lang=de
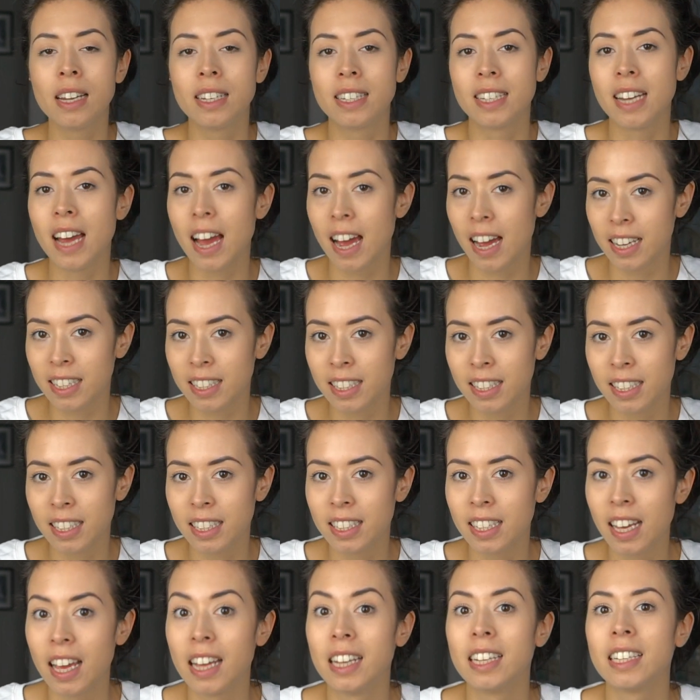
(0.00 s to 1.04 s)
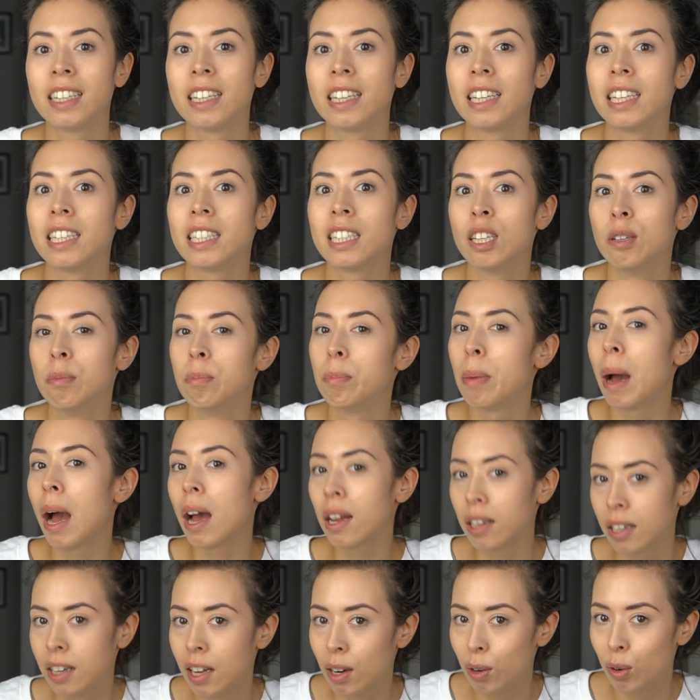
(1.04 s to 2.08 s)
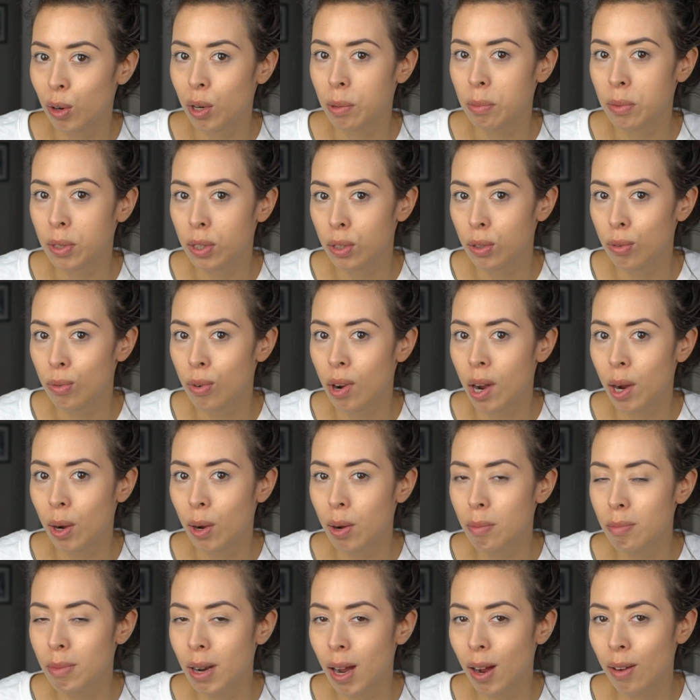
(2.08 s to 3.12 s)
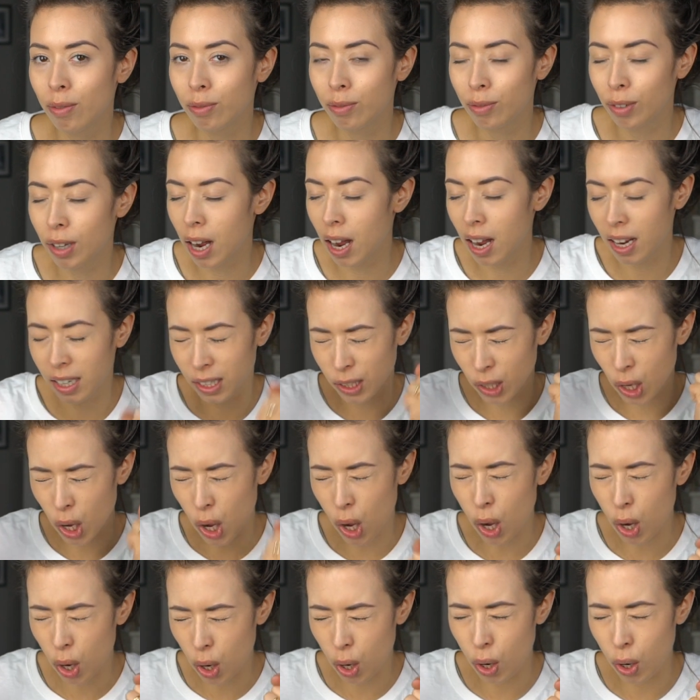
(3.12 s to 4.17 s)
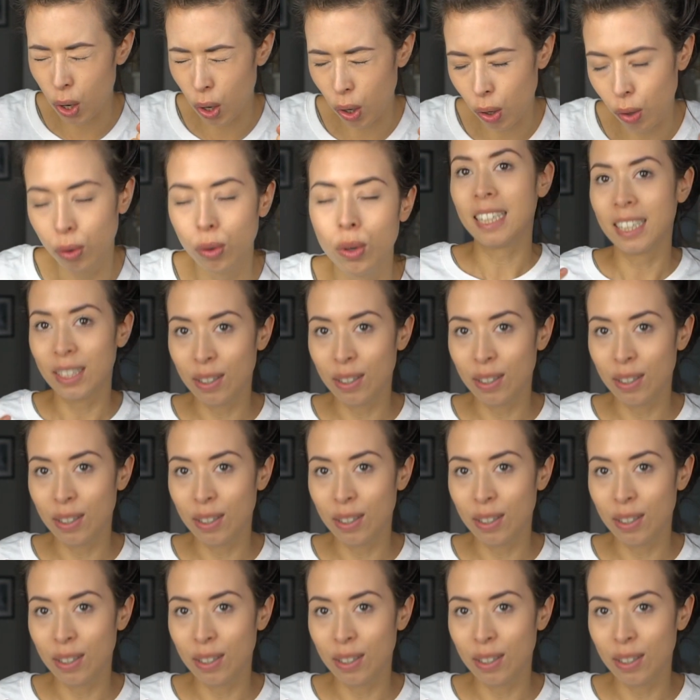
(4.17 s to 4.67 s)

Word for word: dass ich endlich im Partnerlook mit Noah rumlaufen kann. Juhu!